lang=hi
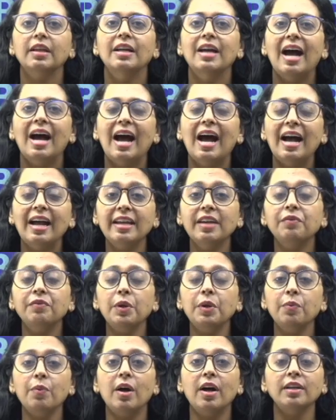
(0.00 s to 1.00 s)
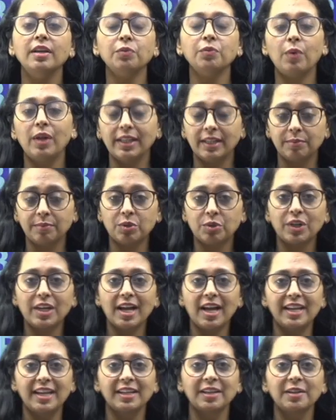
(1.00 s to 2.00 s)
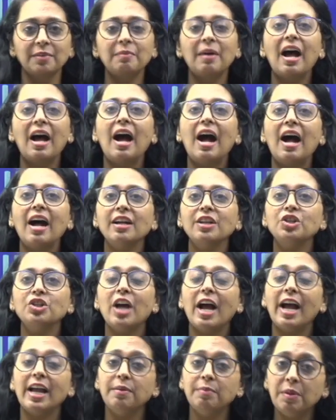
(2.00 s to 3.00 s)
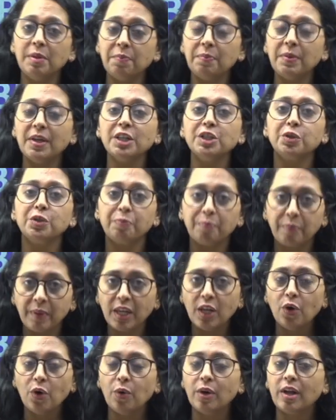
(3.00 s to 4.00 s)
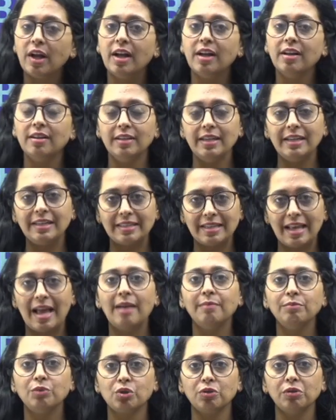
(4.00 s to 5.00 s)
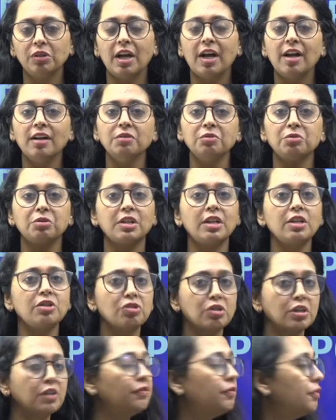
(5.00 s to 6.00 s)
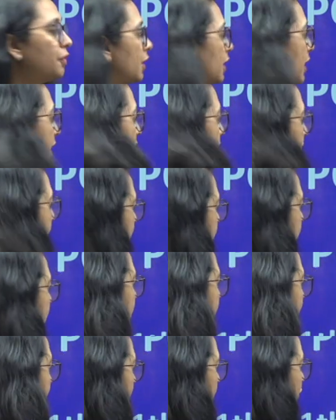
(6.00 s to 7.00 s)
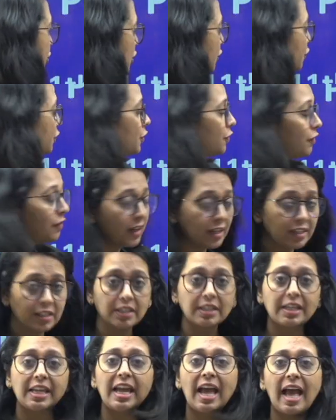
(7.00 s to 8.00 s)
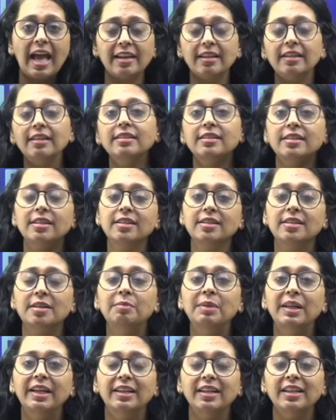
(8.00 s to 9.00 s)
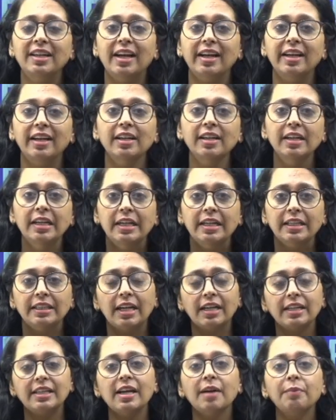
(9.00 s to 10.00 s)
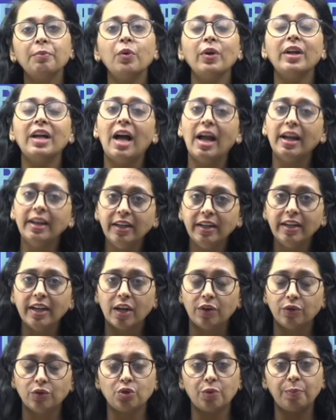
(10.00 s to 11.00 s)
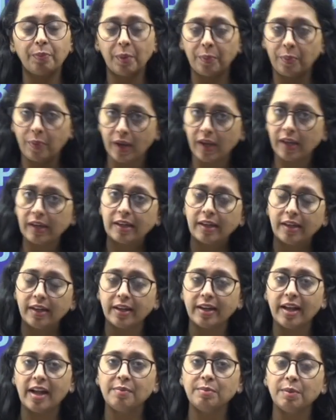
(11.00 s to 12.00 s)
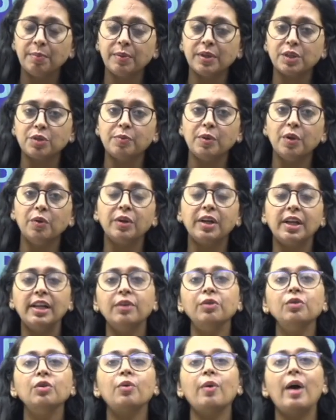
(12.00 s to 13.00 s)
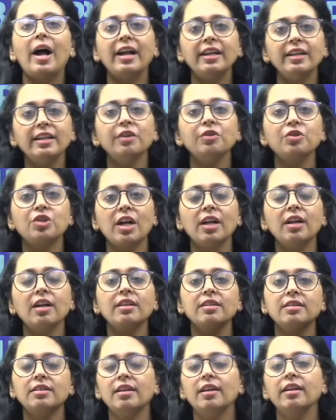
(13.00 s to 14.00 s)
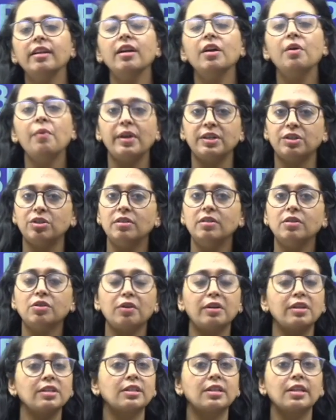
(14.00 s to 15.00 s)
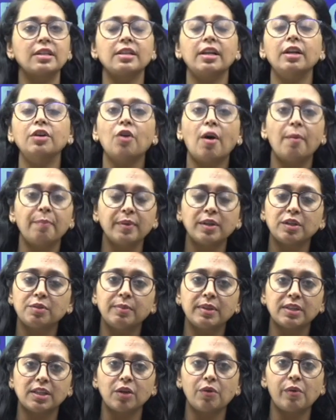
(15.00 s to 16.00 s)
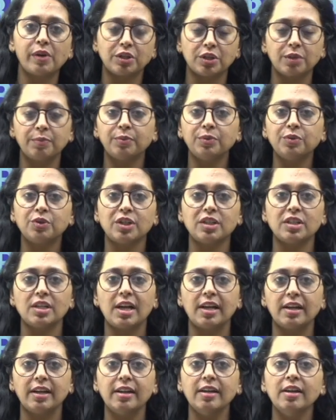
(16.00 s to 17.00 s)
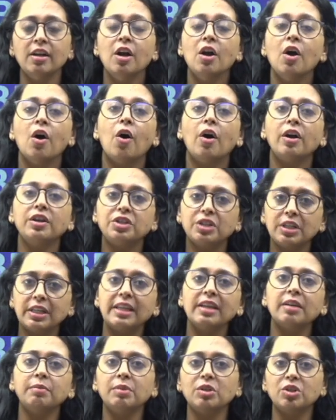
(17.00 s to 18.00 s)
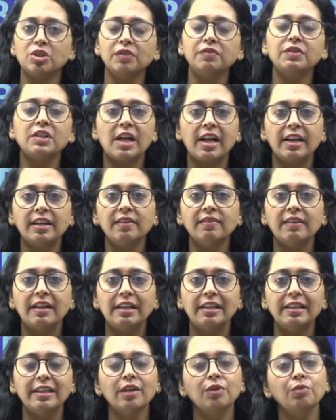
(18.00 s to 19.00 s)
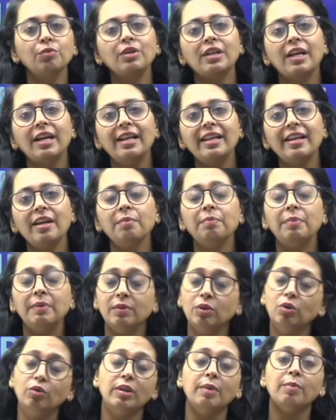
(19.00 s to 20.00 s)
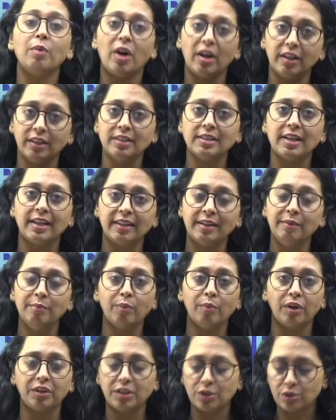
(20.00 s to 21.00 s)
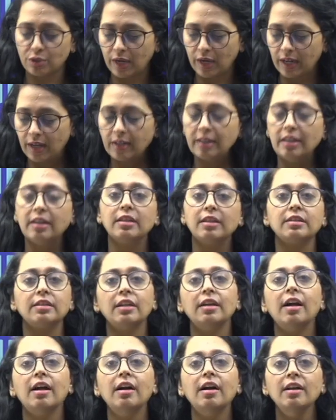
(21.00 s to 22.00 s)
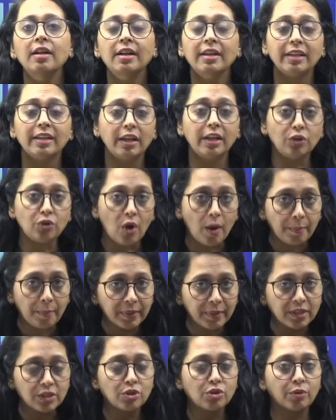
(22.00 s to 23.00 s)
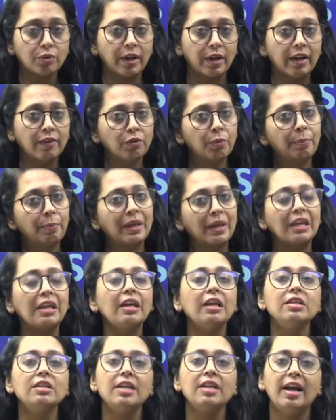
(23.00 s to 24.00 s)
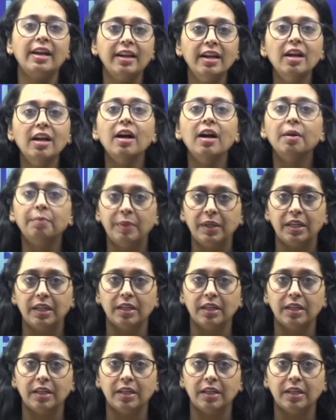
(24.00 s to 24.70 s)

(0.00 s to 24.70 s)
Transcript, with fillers: हाई एवरी वन वेलकम टू ज्ञानम आज आई बी पी एस पी ओ का एग्ज़ाम जो था उसकी शिफ्ट एनालिस शिफ्ट फर्स्ट की एनालिसिस हम लेकर आए हैं ताकि आपको एक आइडिया हो जो प्रिपेयर कर रहे हैं आई बी पी एस पी ओ के लिए उनको आइडिया हो जाएगा किस तरह के क्वेश्चन और किस तरह के टॉपिक्स में से क्वेश्चन पूछे जा रहे हैं और जिनकी अभी शिफ्ट आने वाली हैं उनके लिए तो ये बहुत ही ज़्यादा इंपॉर्टेंट रहेगा कि किस तरह के टॉपिक्स जो हैं वो पिक किए जा रहे हैं अभी